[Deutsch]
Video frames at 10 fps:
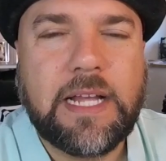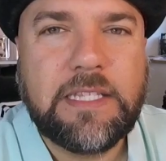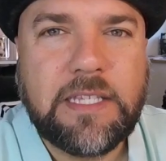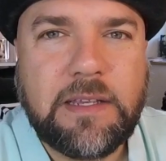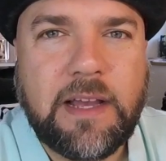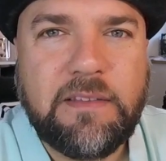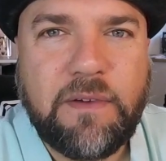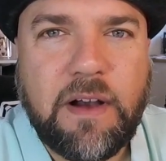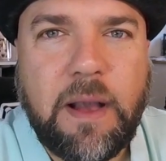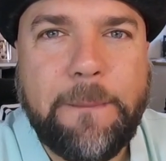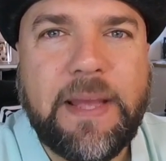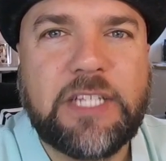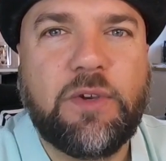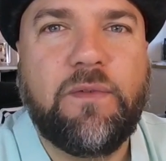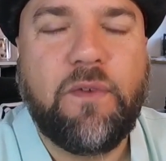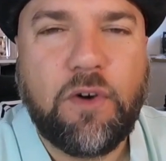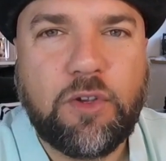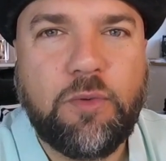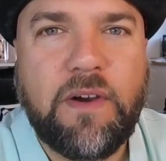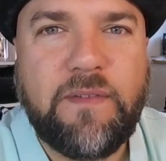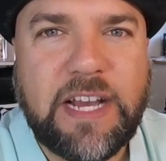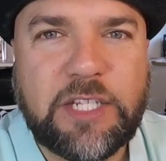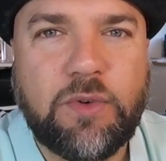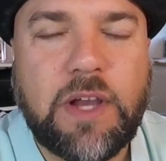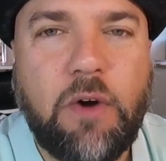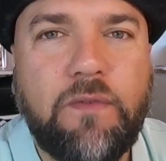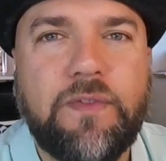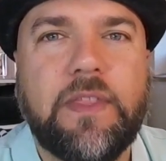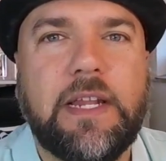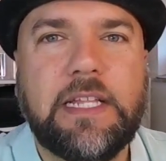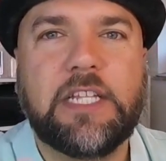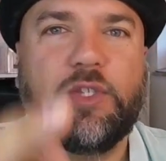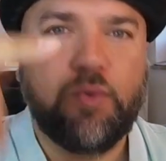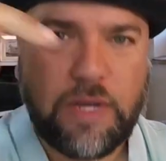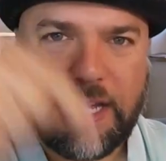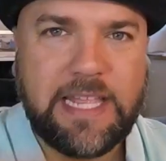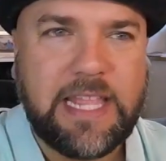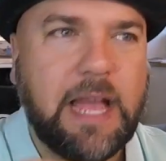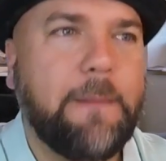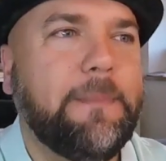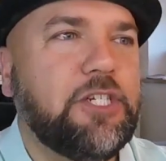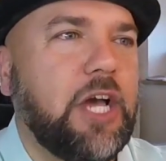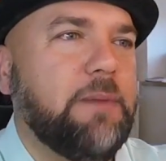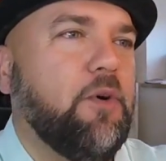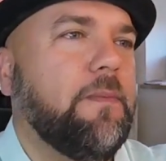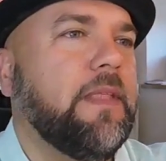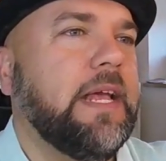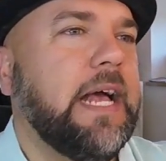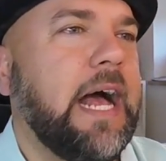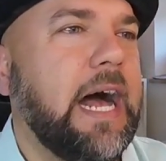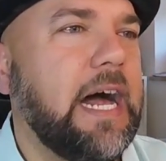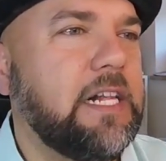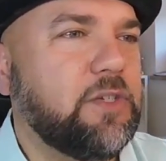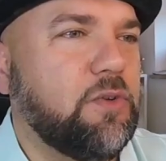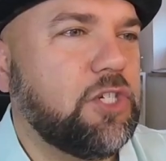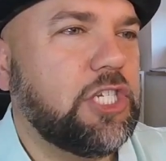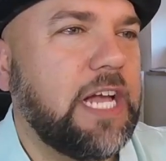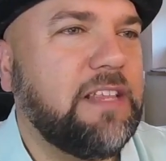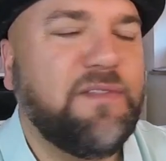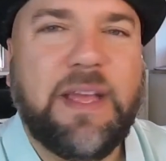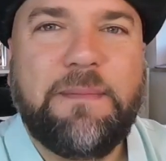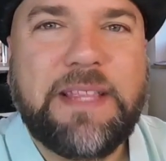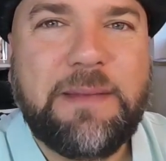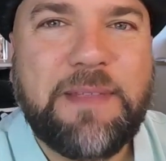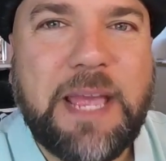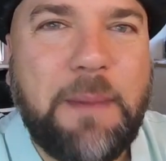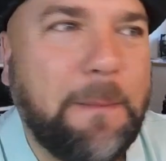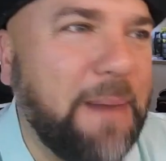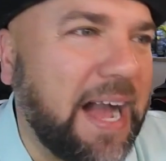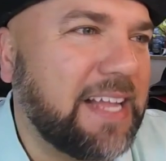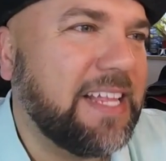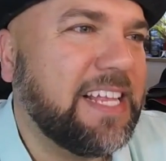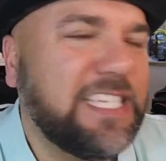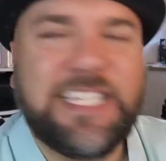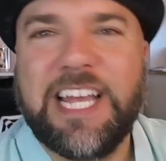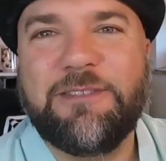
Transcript: ganz einfach per Sofortüberweisung kaufen. Der Link dazu in der Beschreibung. Also starten wir mit dem Thema Backt. Das ist ja